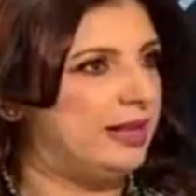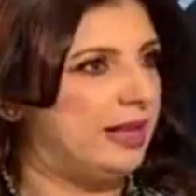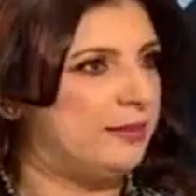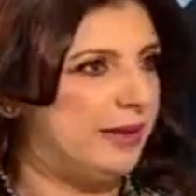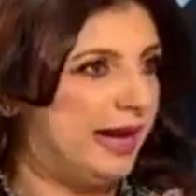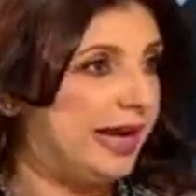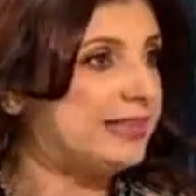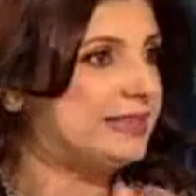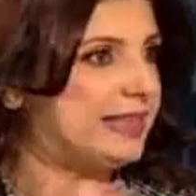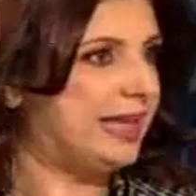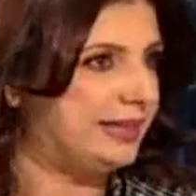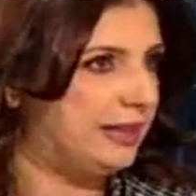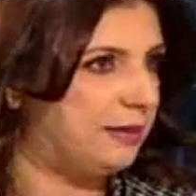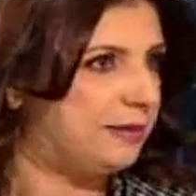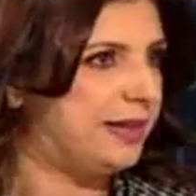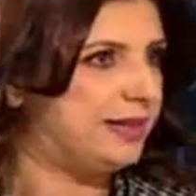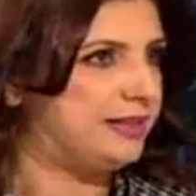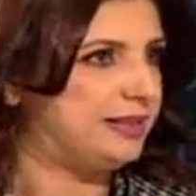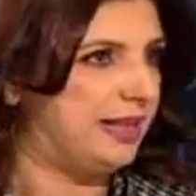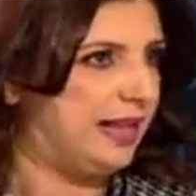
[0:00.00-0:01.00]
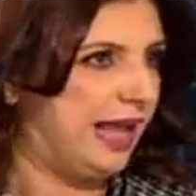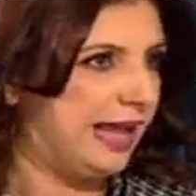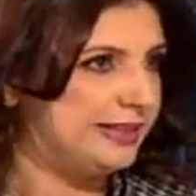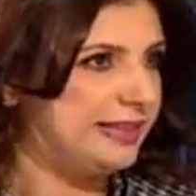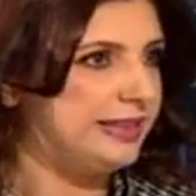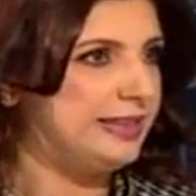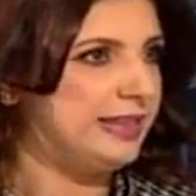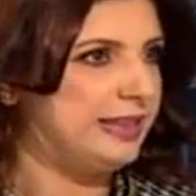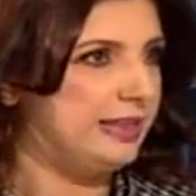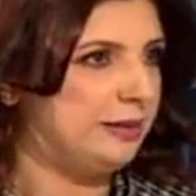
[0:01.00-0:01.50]
مراكز الخدمات
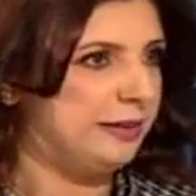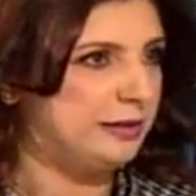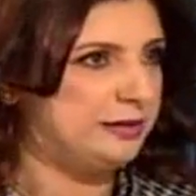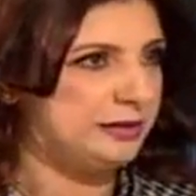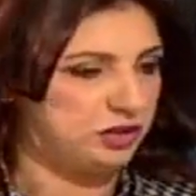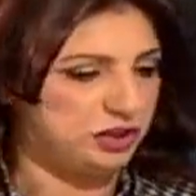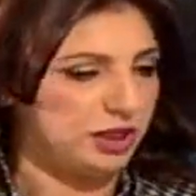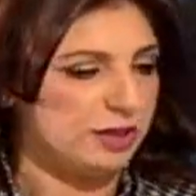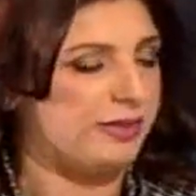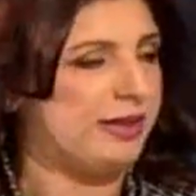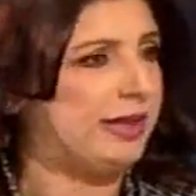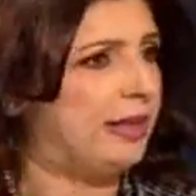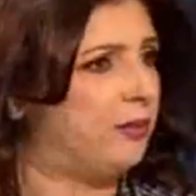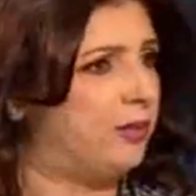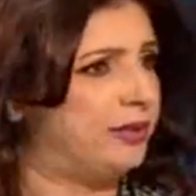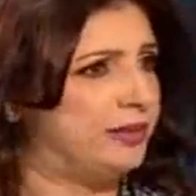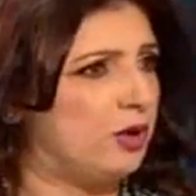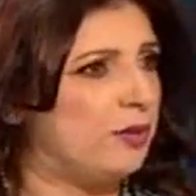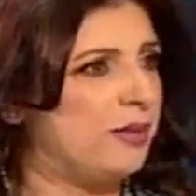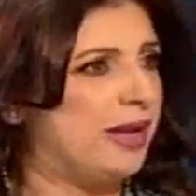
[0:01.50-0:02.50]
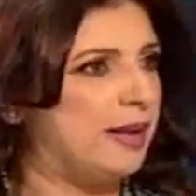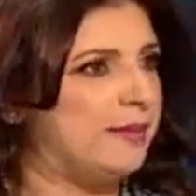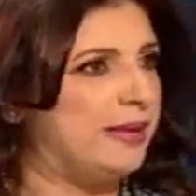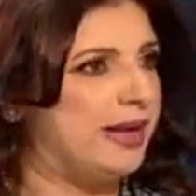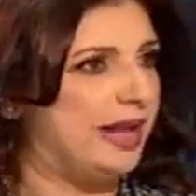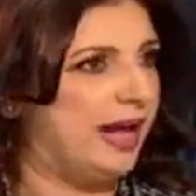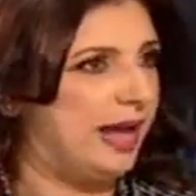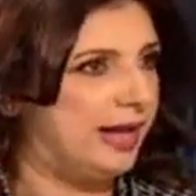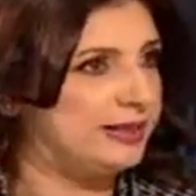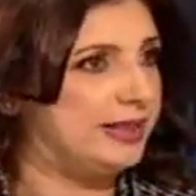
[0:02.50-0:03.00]
العاديه اللي بتشتغل بالدوام
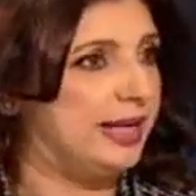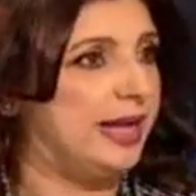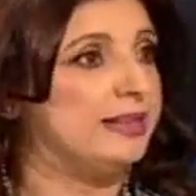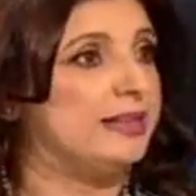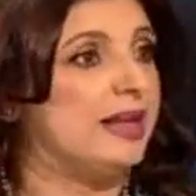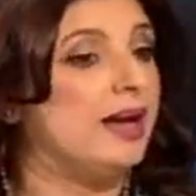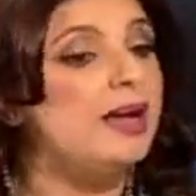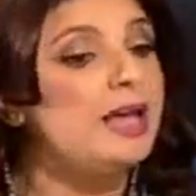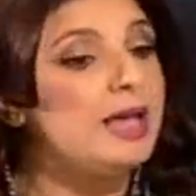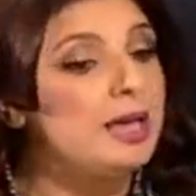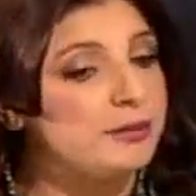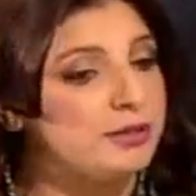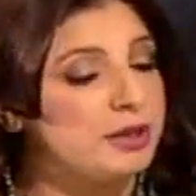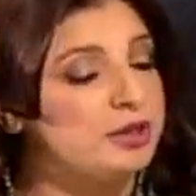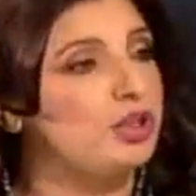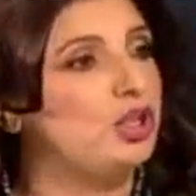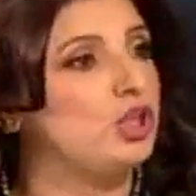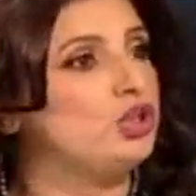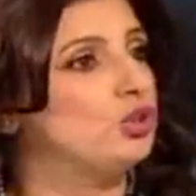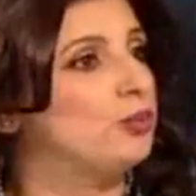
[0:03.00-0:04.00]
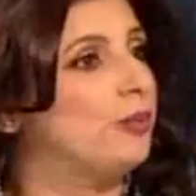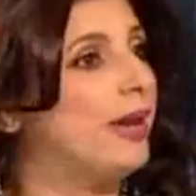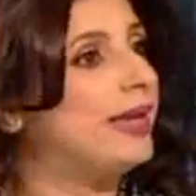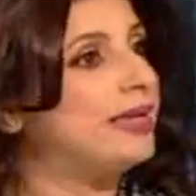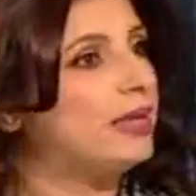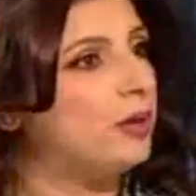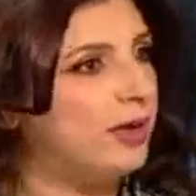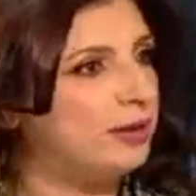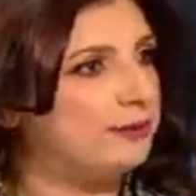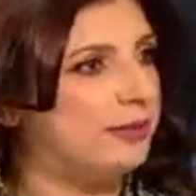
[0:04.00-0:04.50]
العمل العادي عندنا بيقدروا يجوا
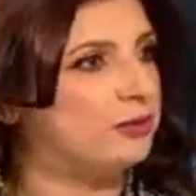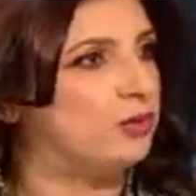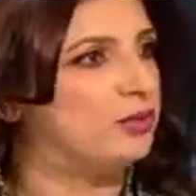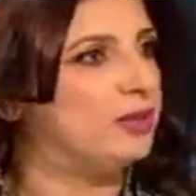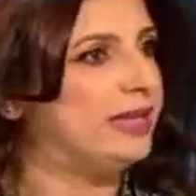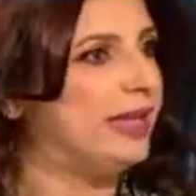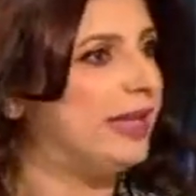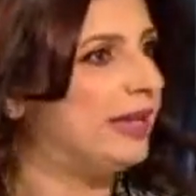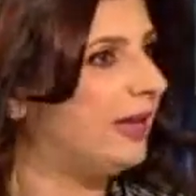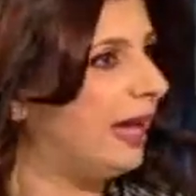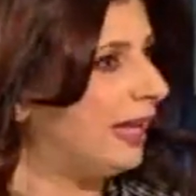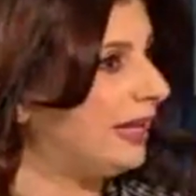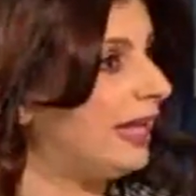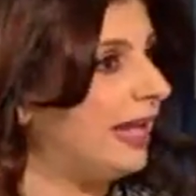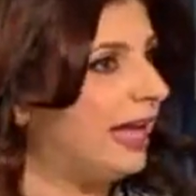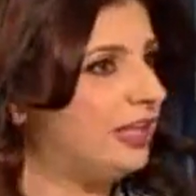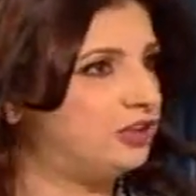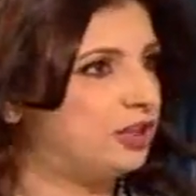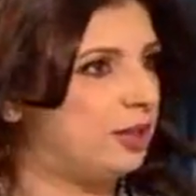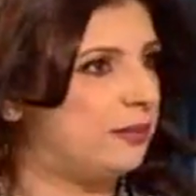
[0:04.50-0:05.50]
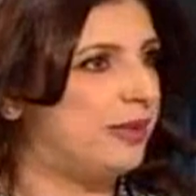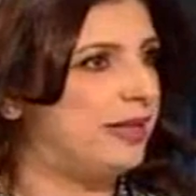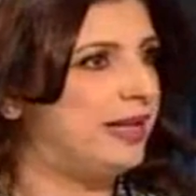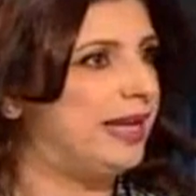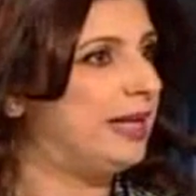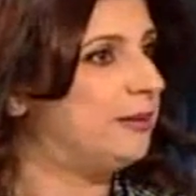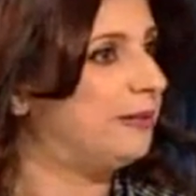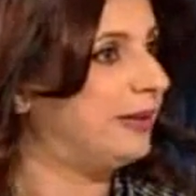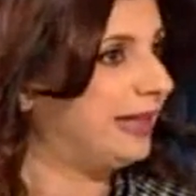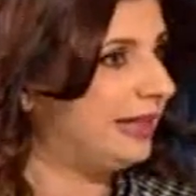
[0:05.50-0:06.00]
باي وقت بدهم الدنيا للعشرة
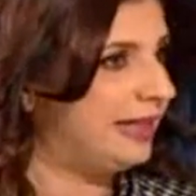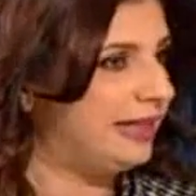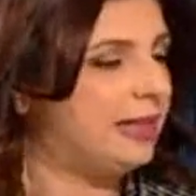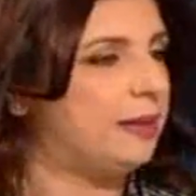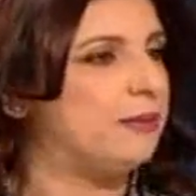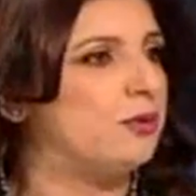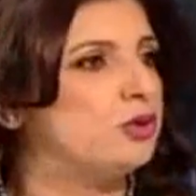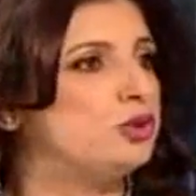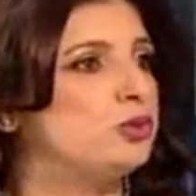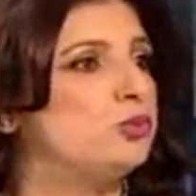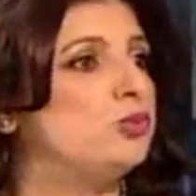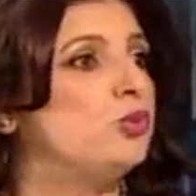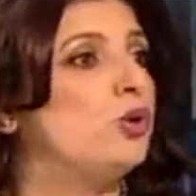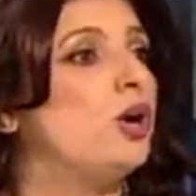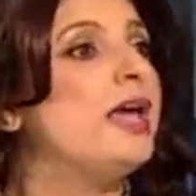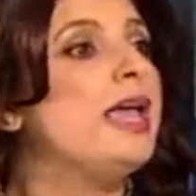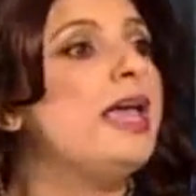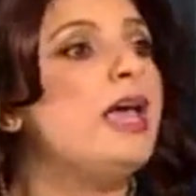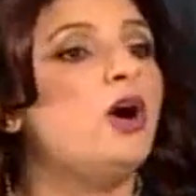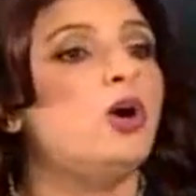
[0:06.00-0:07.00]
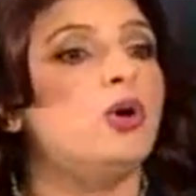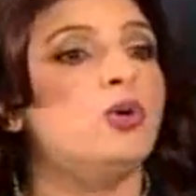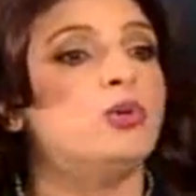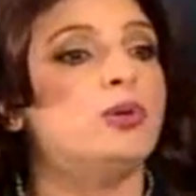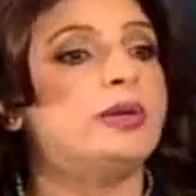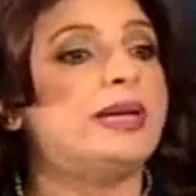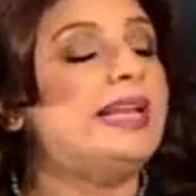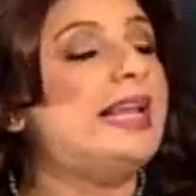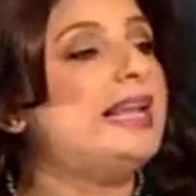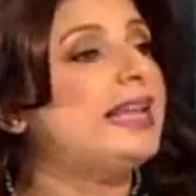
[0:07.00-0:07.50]
بالليل بكل ايام الاسبوع
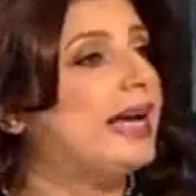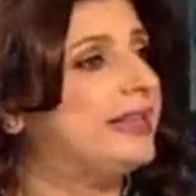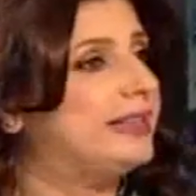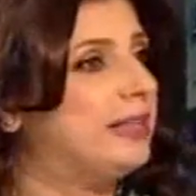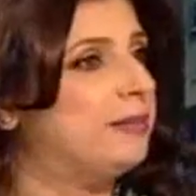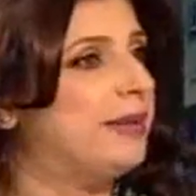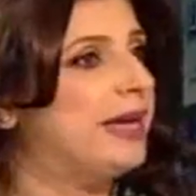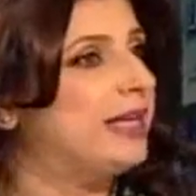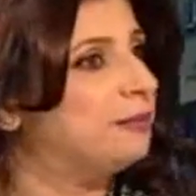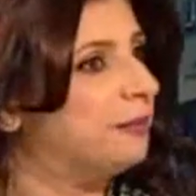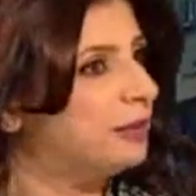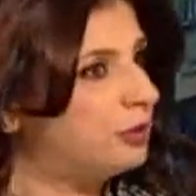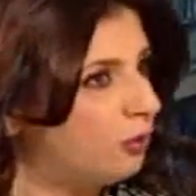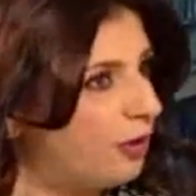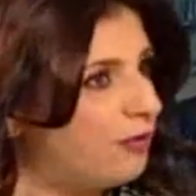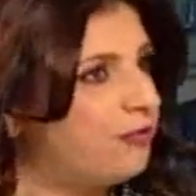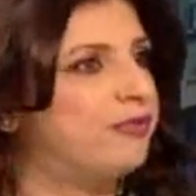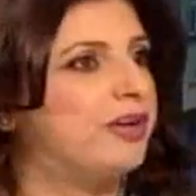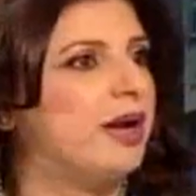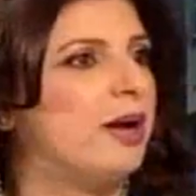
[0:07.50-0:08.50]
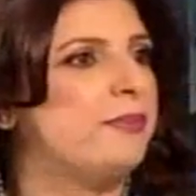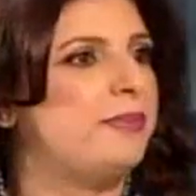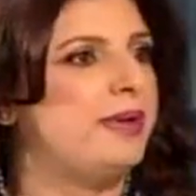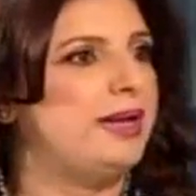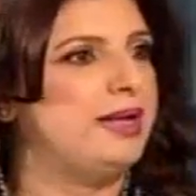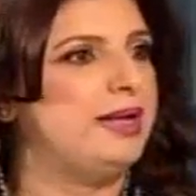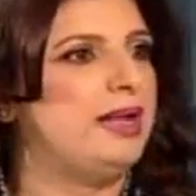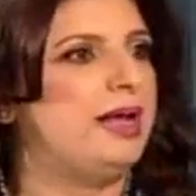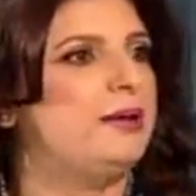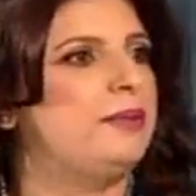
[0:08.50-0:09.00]
وكل الخدمات متوفره بال
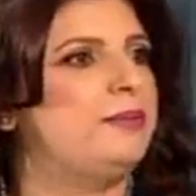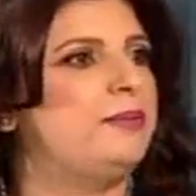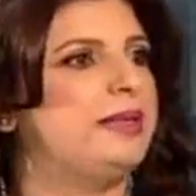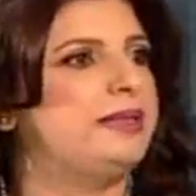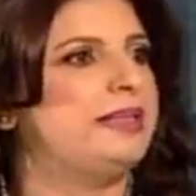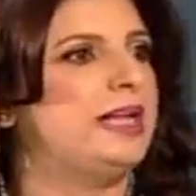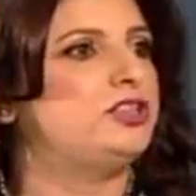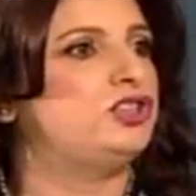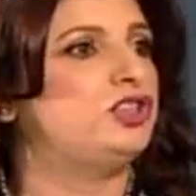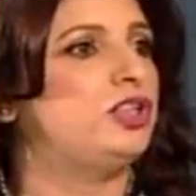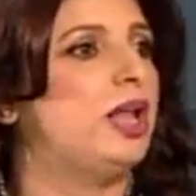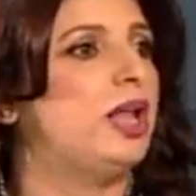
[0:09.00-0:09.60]
جين زياره